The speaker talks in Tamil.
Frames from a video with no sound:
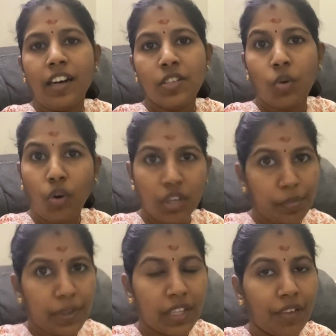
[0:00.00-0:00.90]
சோறு
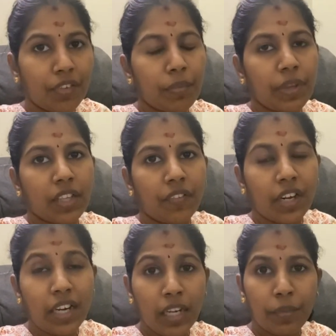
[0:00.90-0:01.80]
நிப்பில் தான் வருமே தவிர
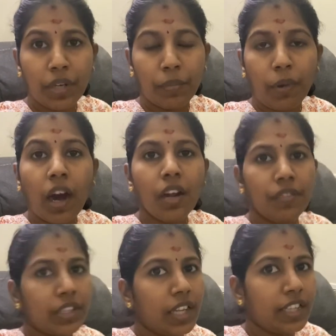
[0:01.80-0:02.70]
நமக்கு பால்
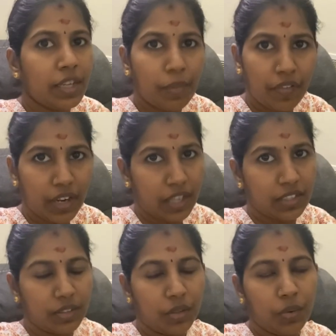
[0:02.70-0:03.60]
வந்து அதிகமாக
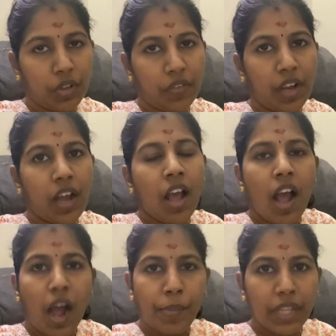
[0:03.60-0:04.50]
வராது ஓகேவா
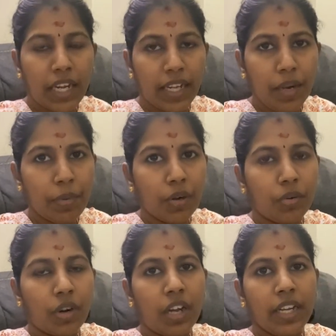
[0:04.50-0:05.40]
அப்போ அதில் என்ன
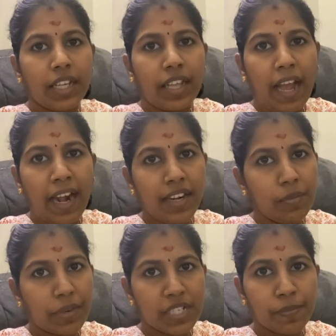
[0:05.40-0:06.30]
பண்ணணும்னா நீங்கள் அந்த
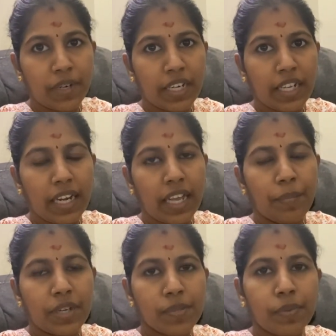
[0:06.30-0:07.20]
ஹேண்டில் ப்ரெஸ் பண்ணுறீங்க இல்லையா
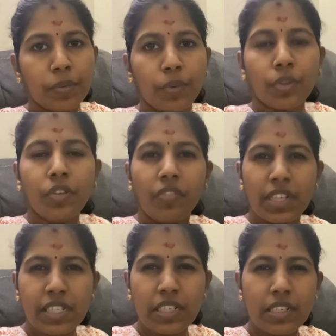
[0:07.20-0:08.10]
ப்ரெஸ் பண்ணும்போது
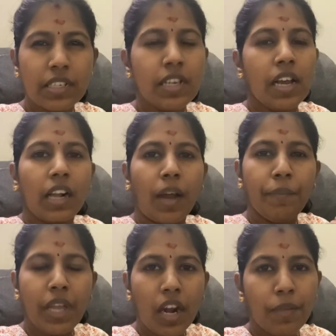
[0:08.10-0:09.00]
ஃபஸ்ட்டு
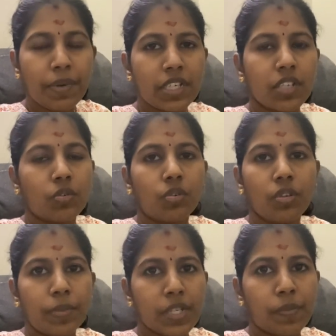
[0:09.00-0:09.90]
கம்மியான ப்ரெஷர்
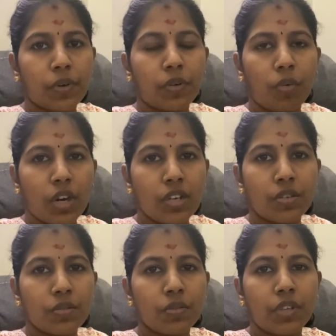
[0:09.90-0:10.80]
கொடுத்து ப்ரெஸ் பண்ணுவோம் ஒன்
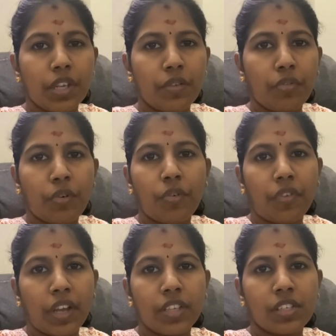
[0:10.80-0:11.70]
டூ த்ரீ ஃபோர்
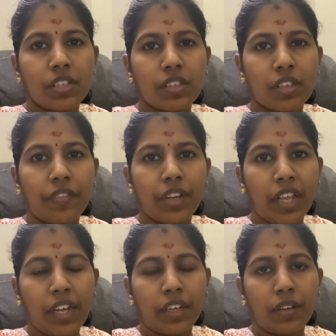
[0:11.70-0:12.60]
ஃபைவ் சிக்ஸ் செவன்
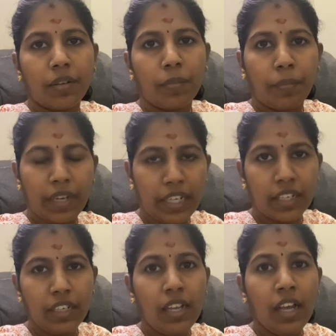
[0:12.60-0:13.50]
எயிட்
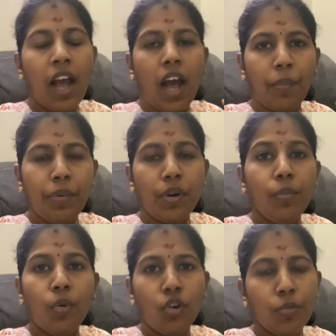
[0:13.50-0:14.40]
பண்ணிவிட்டு அப்புறம்
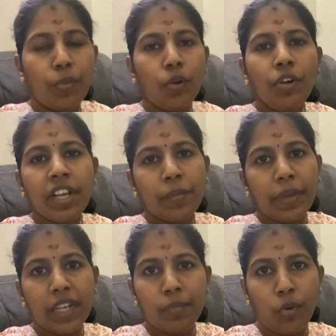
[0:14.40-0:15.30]
மூணு ப்ளோ நீங்கள்
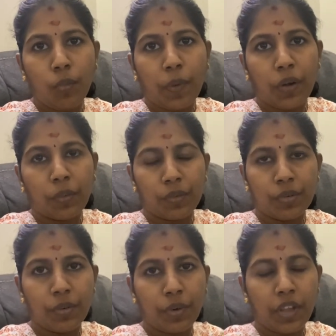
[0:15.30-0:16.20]
பெரிய ப்ளோ பண்ணும்
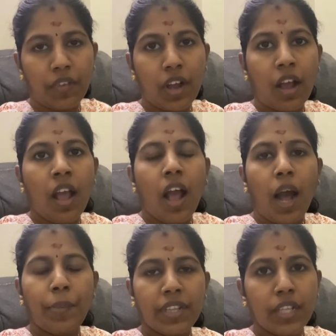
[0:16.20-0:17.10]
ஓகேவா
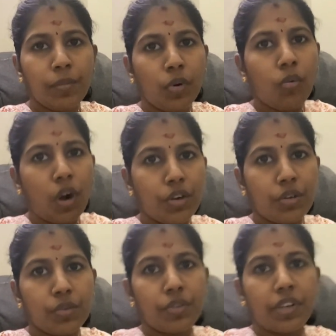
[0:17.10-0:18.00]
அப்புறம் திரும்பவும் ஒன்
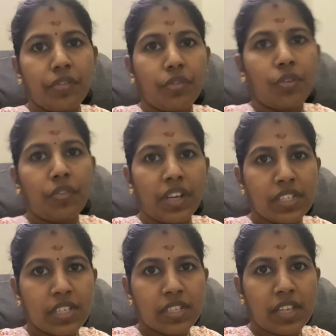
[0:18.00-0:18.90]
டூ த்ரீ ஃபோர் ஃபைவ்
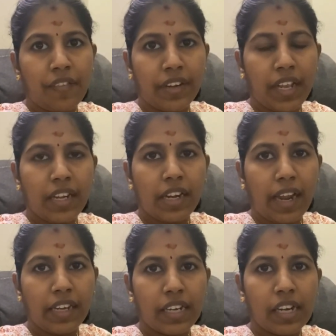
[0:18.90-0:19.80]
சிக்ஸ் செவன் எயிட்
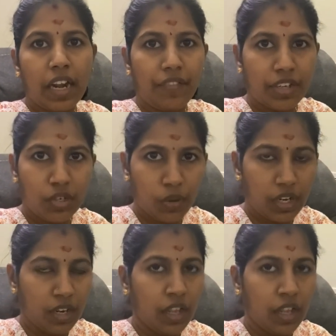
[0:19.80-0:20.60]
நைன் டென் லெவன் டுவெல்